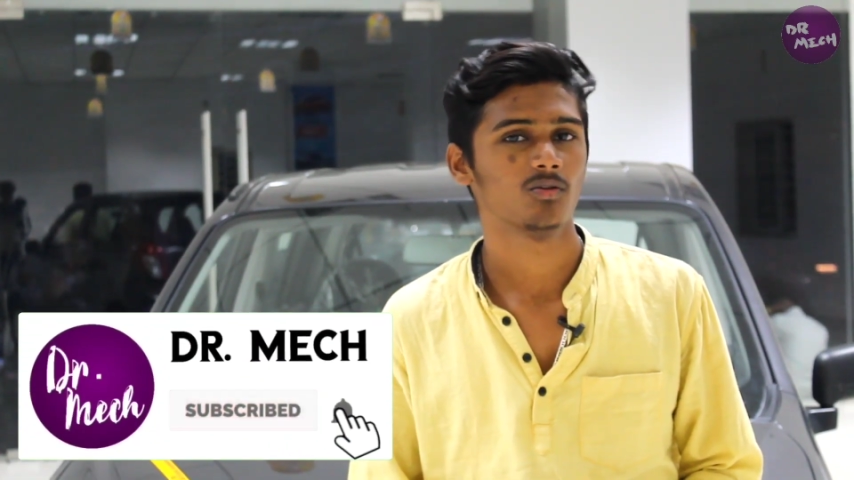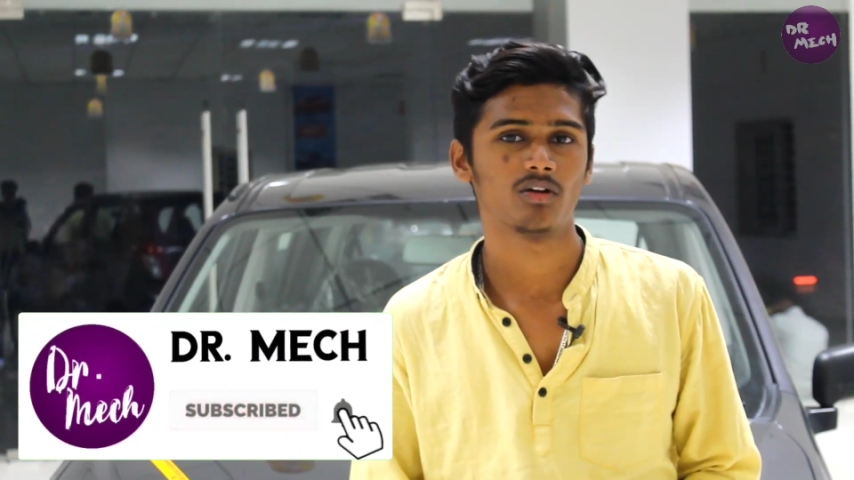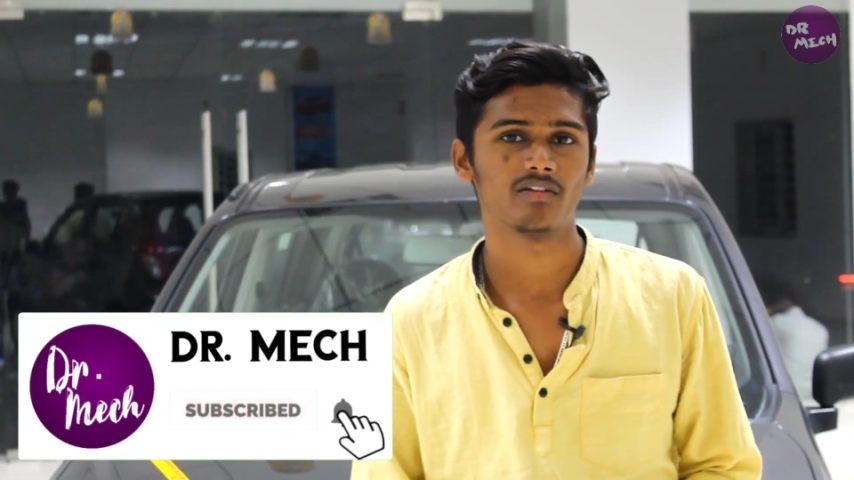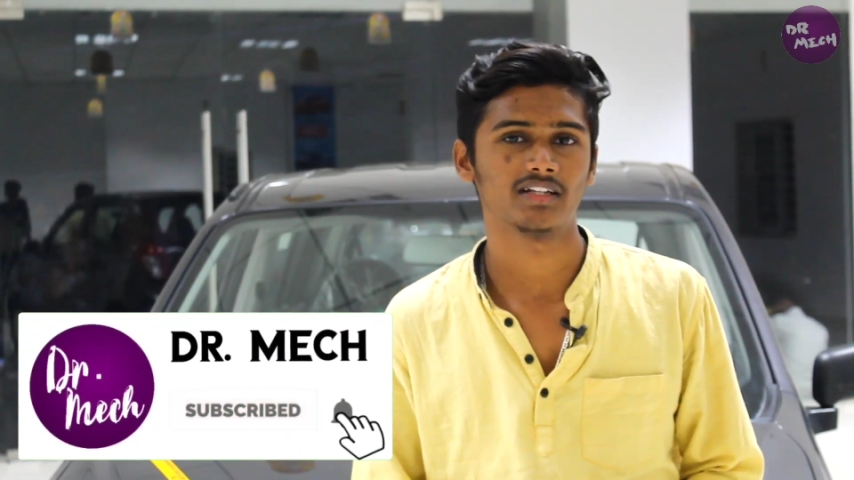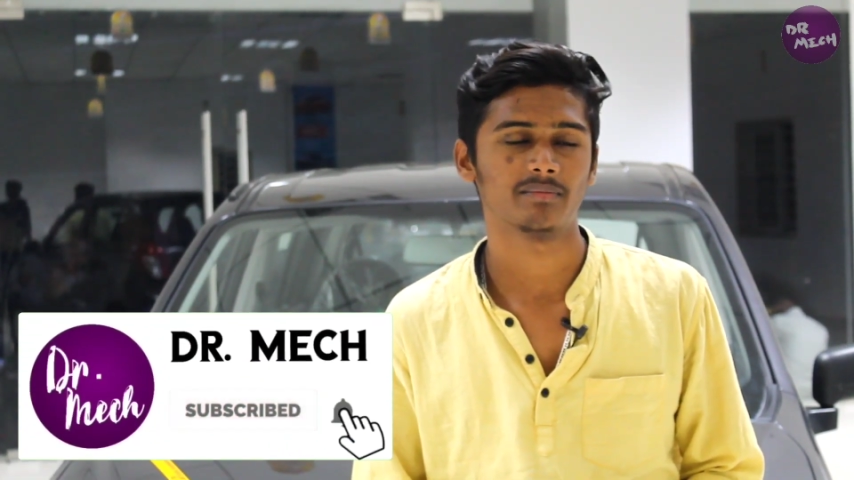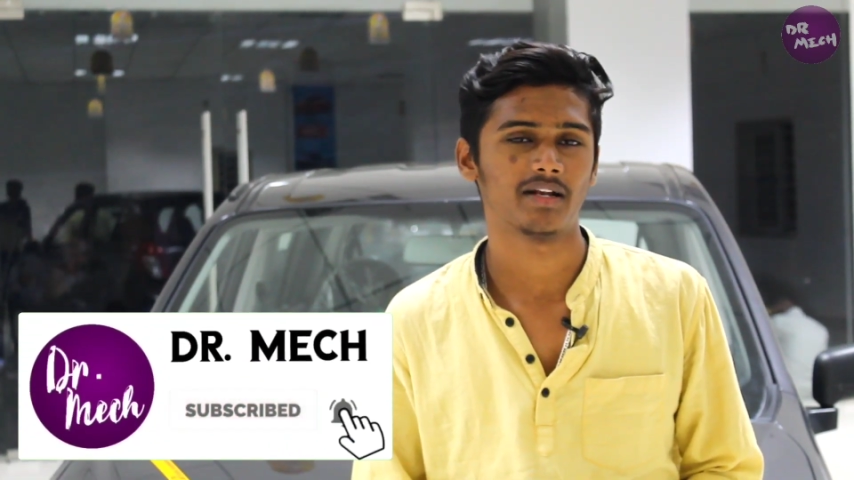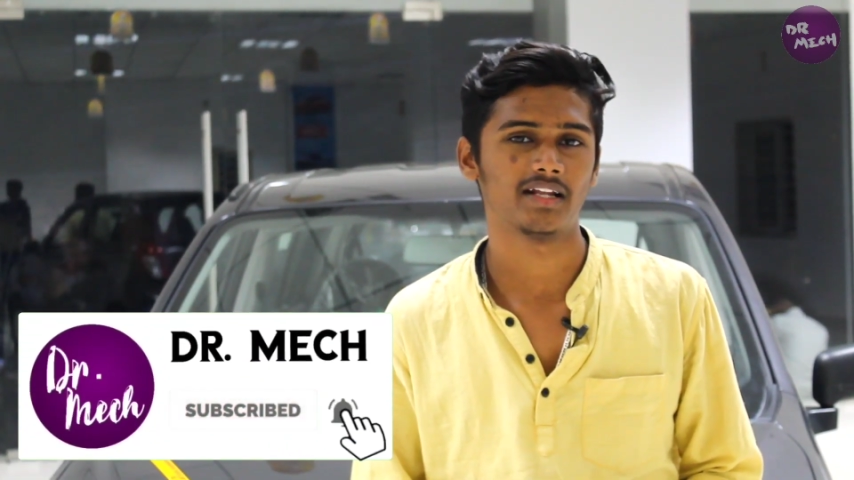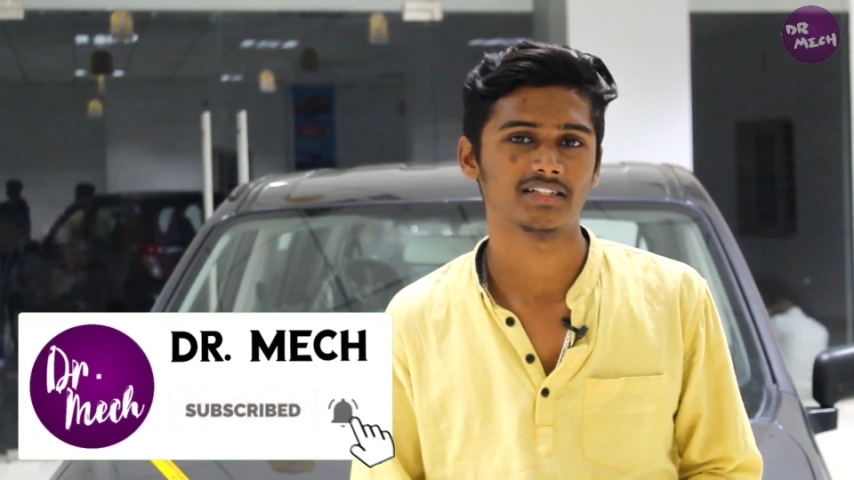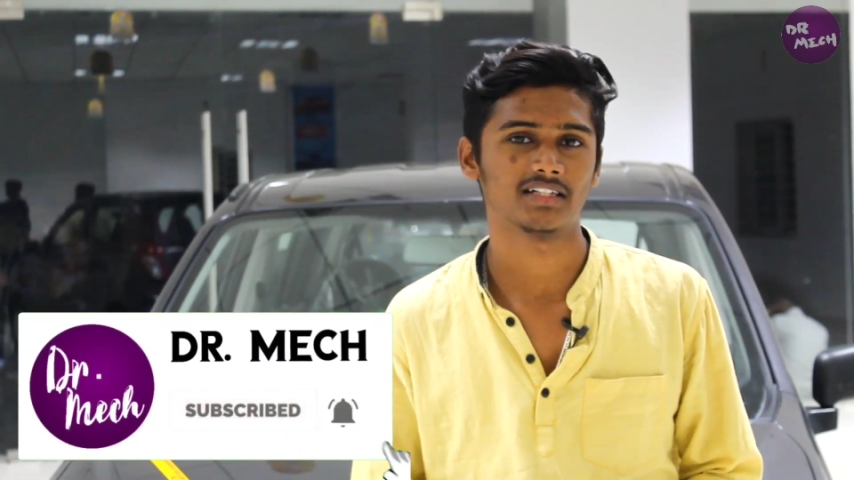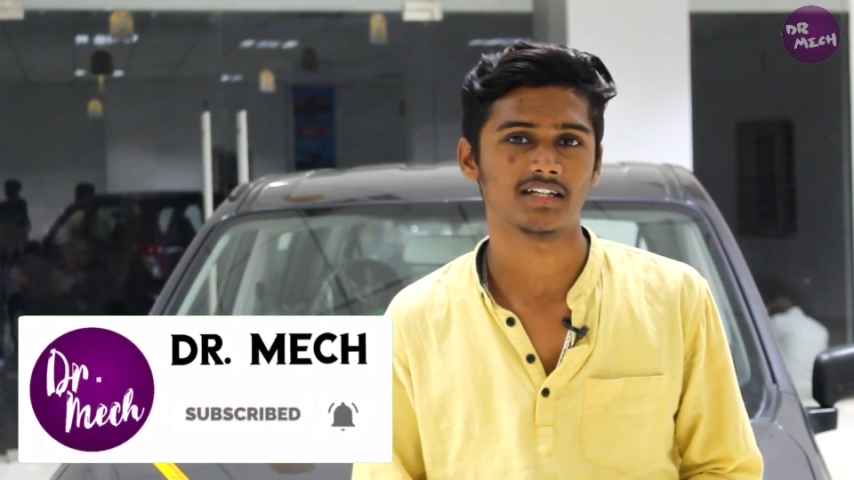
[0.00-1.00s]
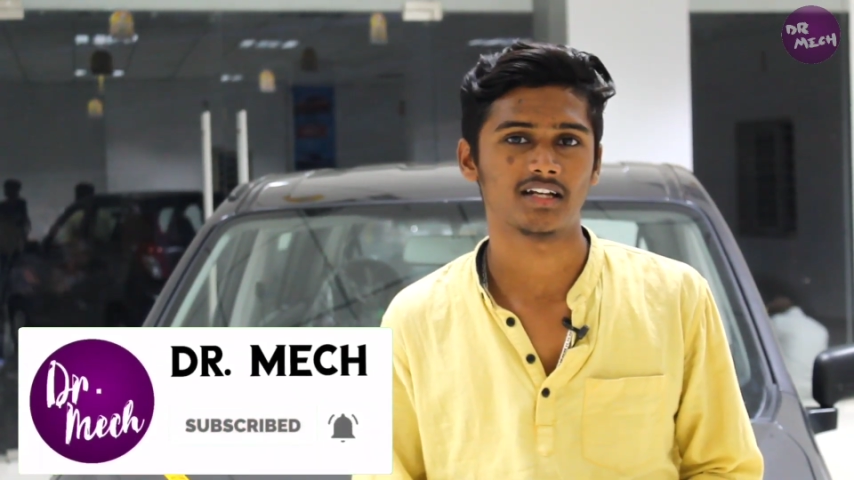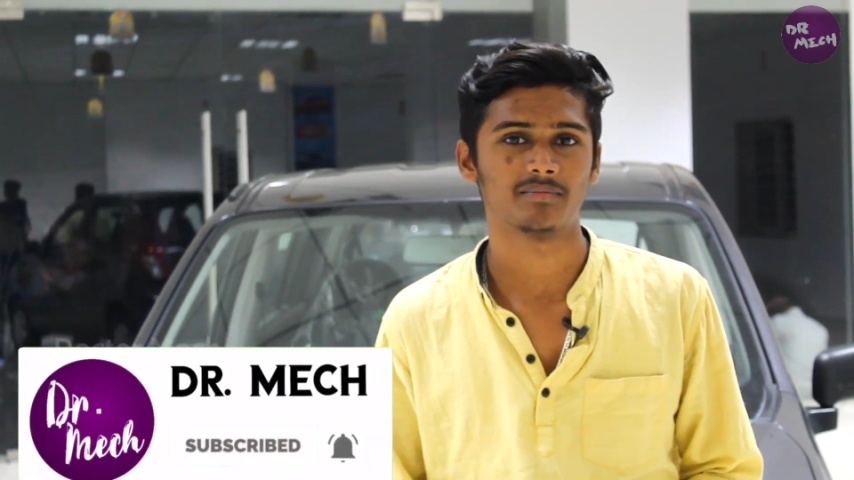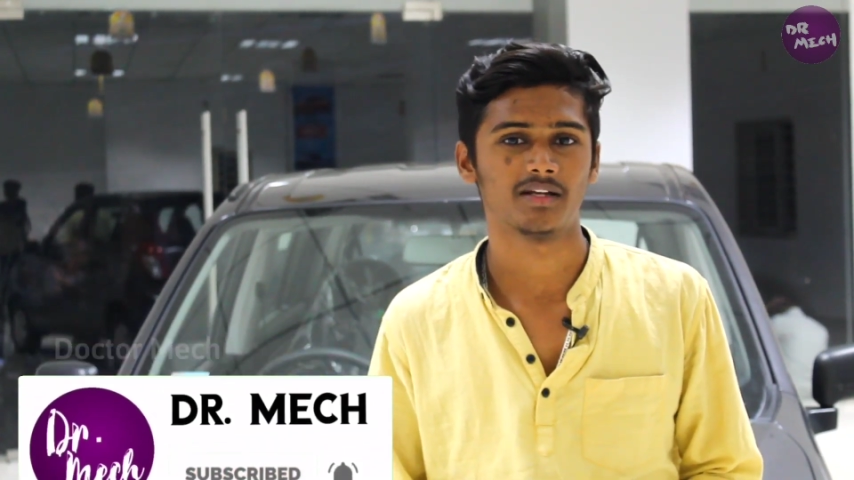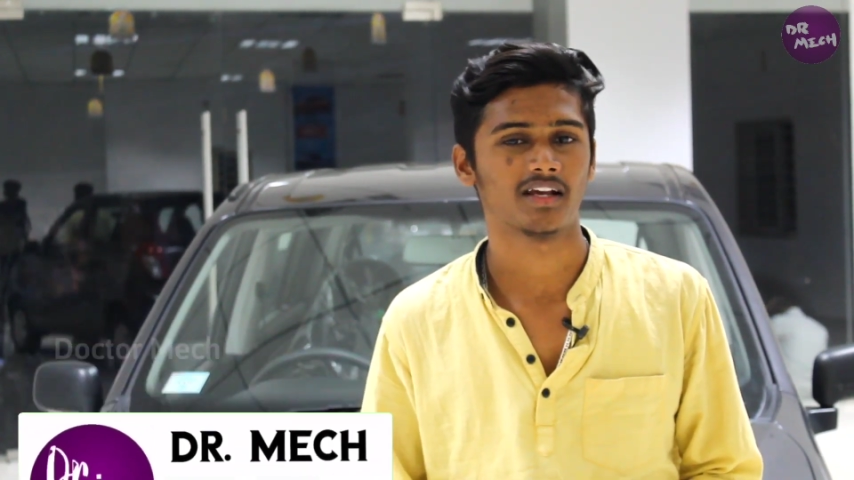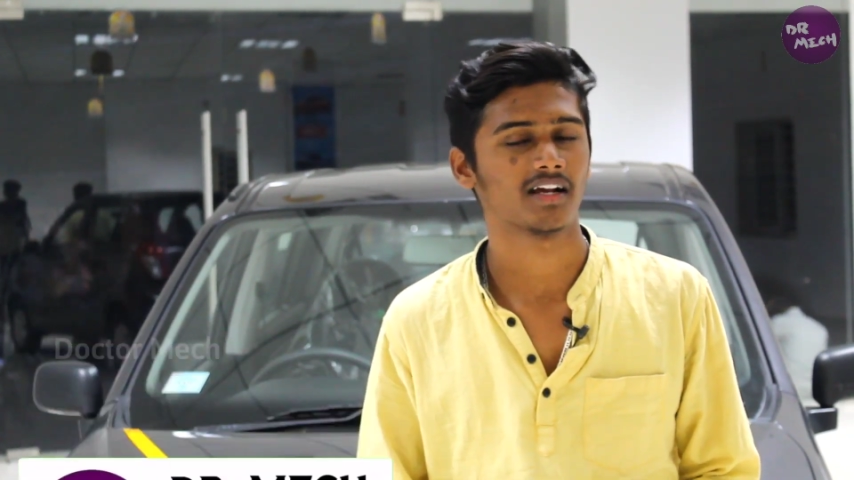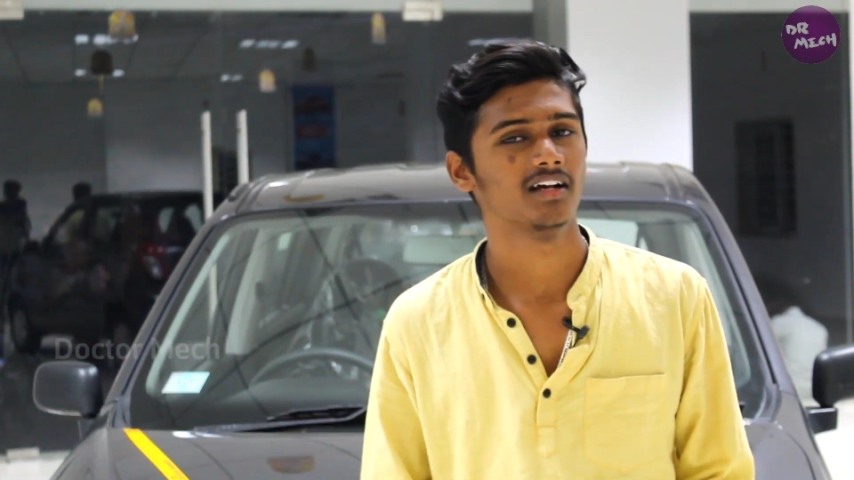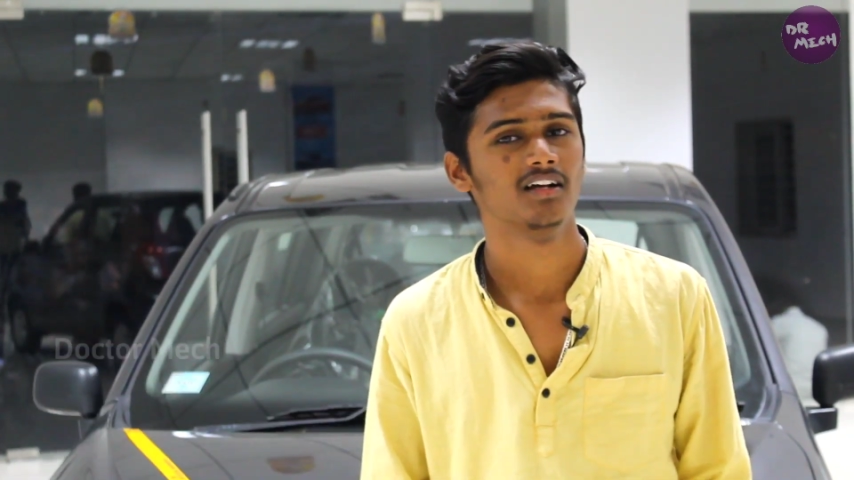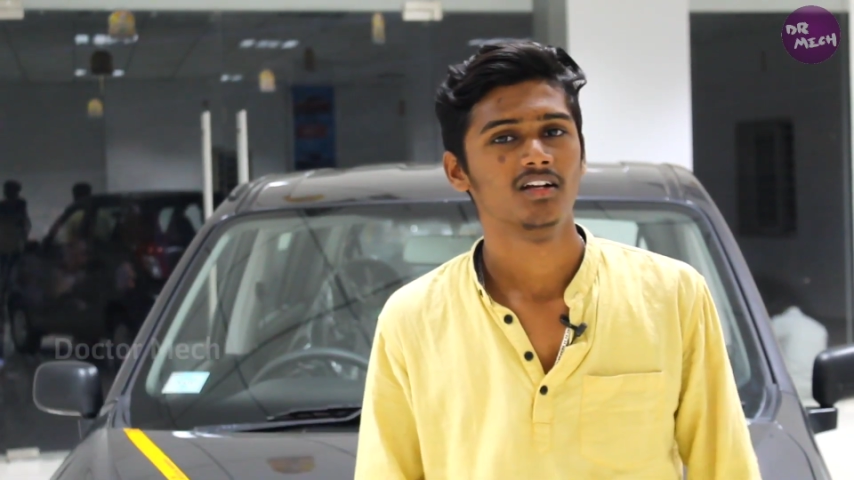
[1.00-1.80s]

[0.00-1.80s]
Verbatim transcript: கூடவே அந்த பெல்லையும் சேர்த்து கிளிக் பண்ணிக்கோங்க